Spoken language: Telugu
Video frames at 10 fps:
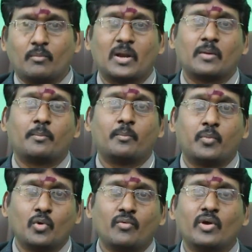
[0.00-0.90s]
మన
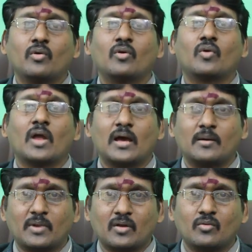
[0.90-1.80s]
పూర్వీకులు కూడా
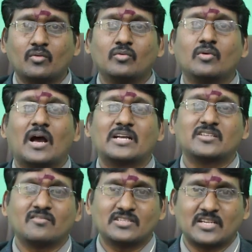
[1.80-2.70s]
మనకు
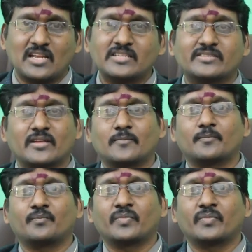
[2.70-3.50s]
ఆశీర్వచనాలు ఇస్తారు